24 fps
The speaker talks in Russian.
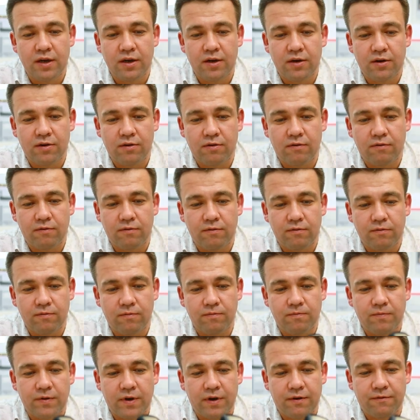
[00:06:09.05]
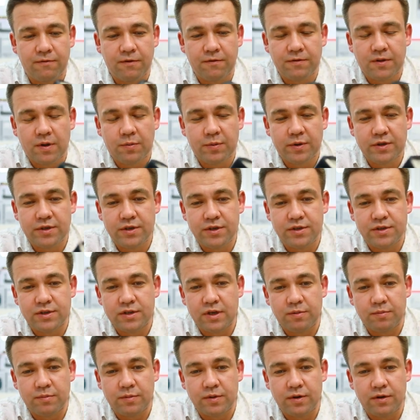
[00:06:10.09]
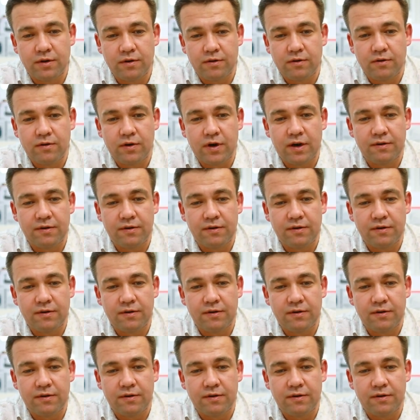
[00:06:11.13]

в автоматическом, э,